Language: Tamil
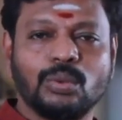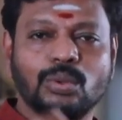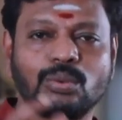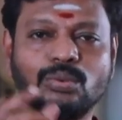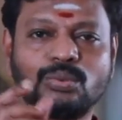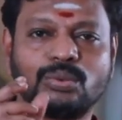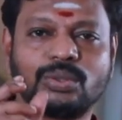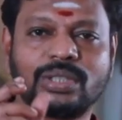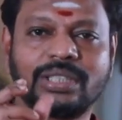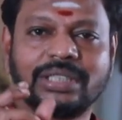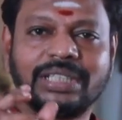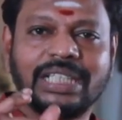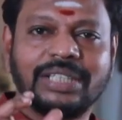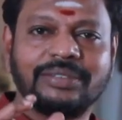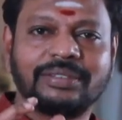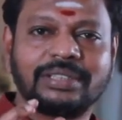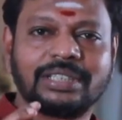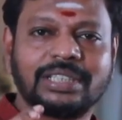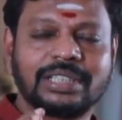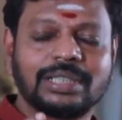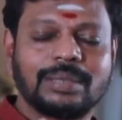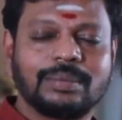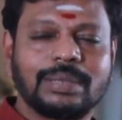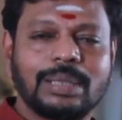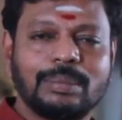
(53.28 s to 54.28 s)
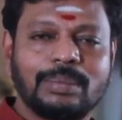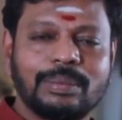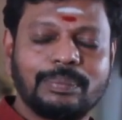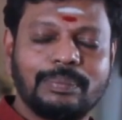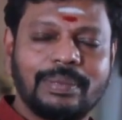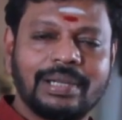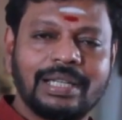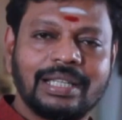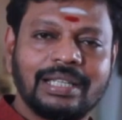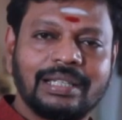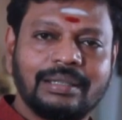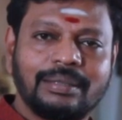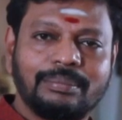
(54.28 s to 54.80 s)
ஒவ்வொரு தெய்வத்துக்கும் நம்ம
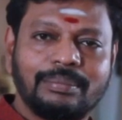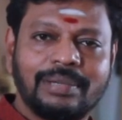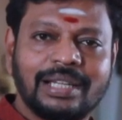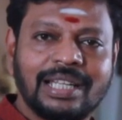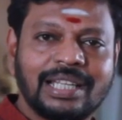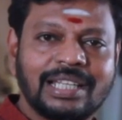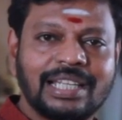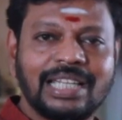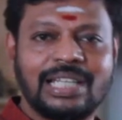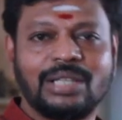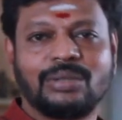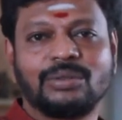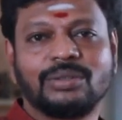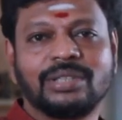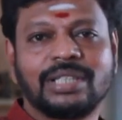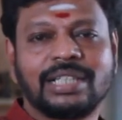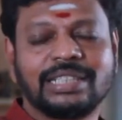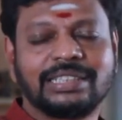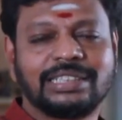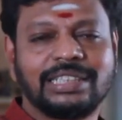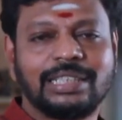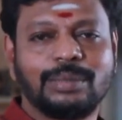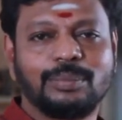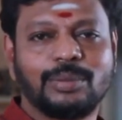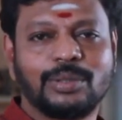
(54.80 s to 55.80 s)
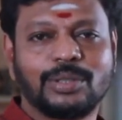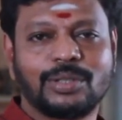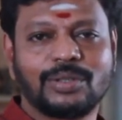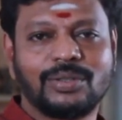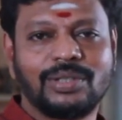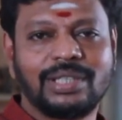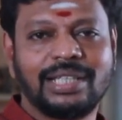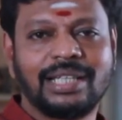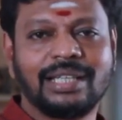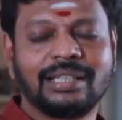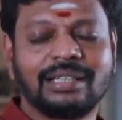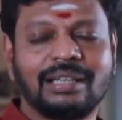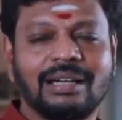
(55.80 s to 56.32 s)
பல மலர்களை கொண்டு அர்ச்சனை பண்ணுறோம்
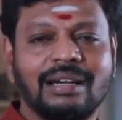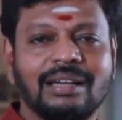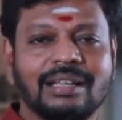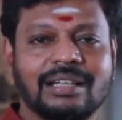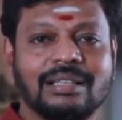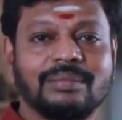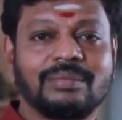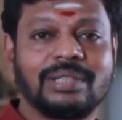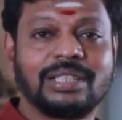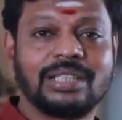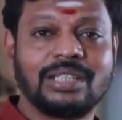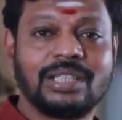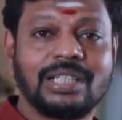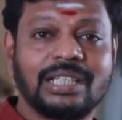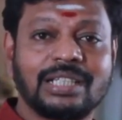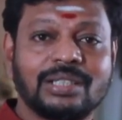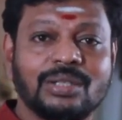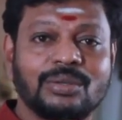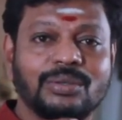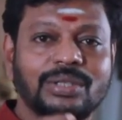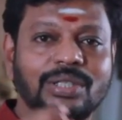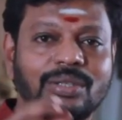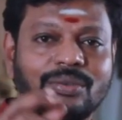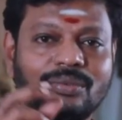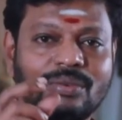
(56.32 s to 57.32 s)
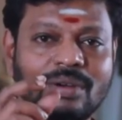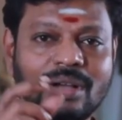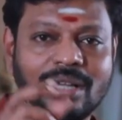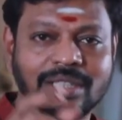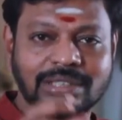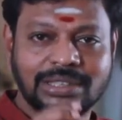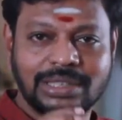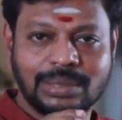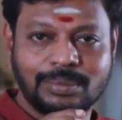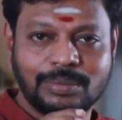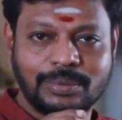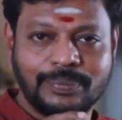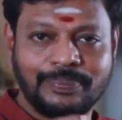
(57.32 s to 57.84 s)
இல்லையா காரணம் அதில் இருக்கக்கூடிய
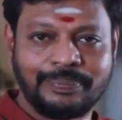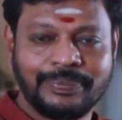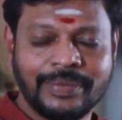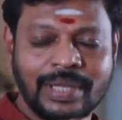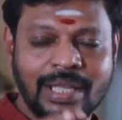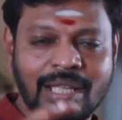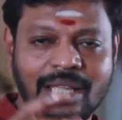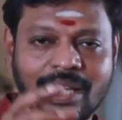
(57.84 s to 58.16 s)
வாசமும்